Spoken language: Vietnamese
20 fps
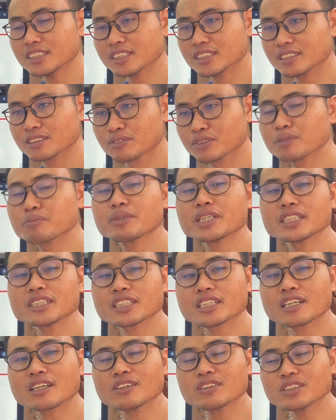vì mình
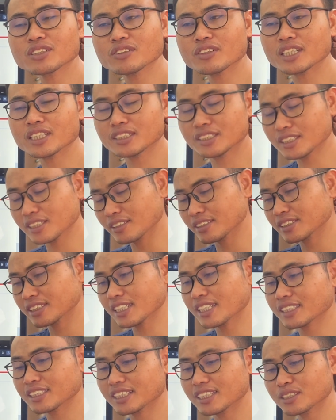chỉ khóc tôi thế đời
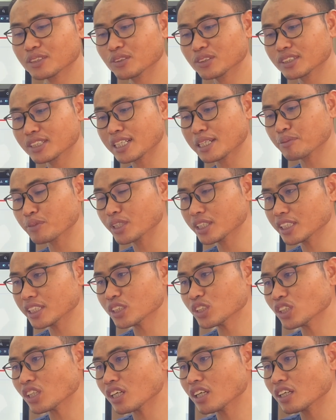xa tại tôi sản đạo vào
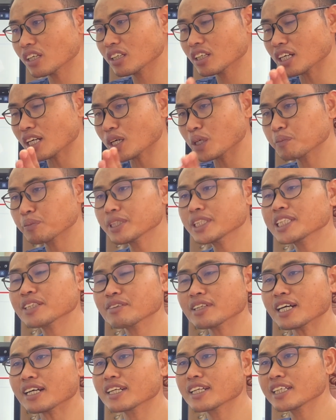cái trong oi như
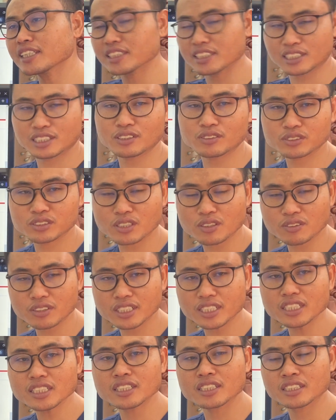đào lên từ nông sọc
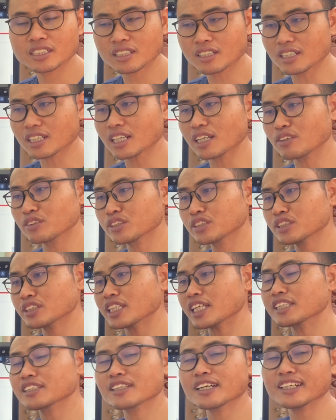kê ở oi
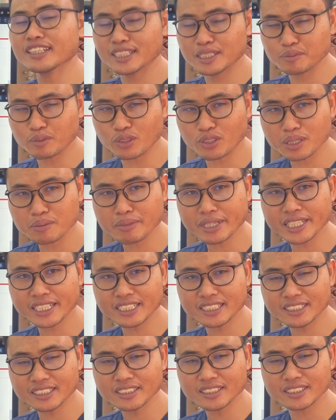chanh thli màu không
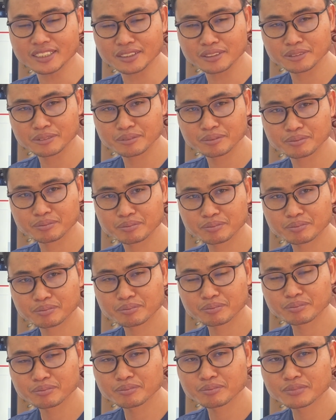ai thế
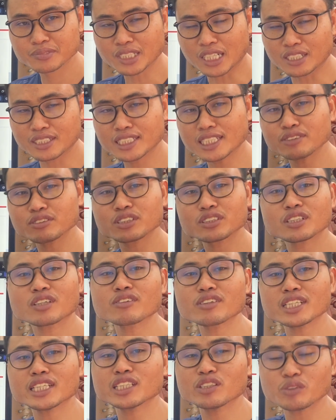oi nâu từ
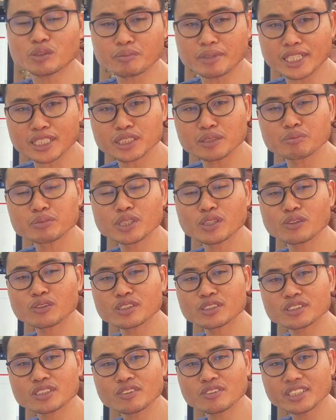sọc kê tôi phải ban chấm nâu
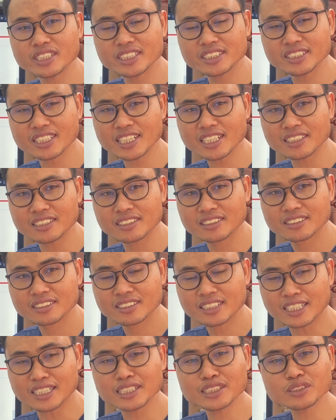là sọc kê cho ra
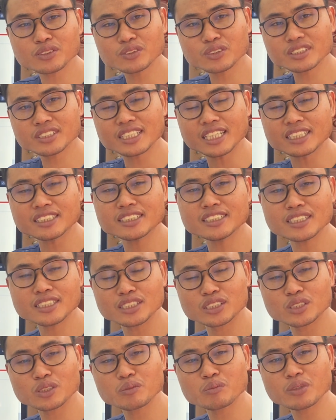anh nắng tôi sản đạo chiết
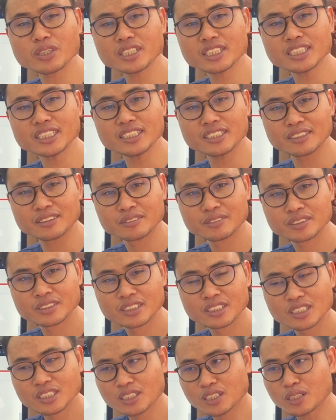này dùng vào cái
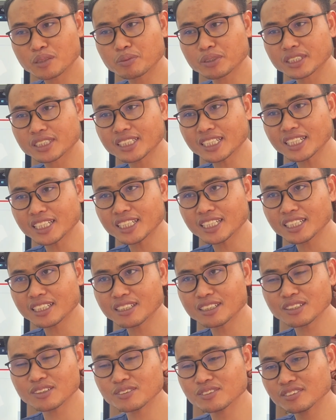có vận tải
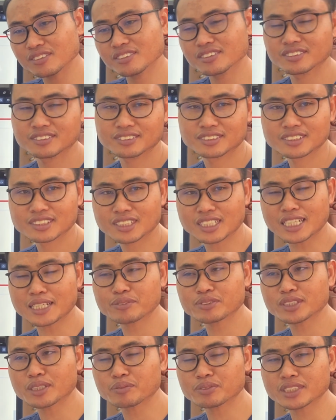nông
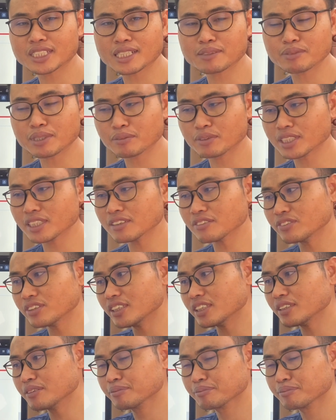cạp sập saiแบบnắng đi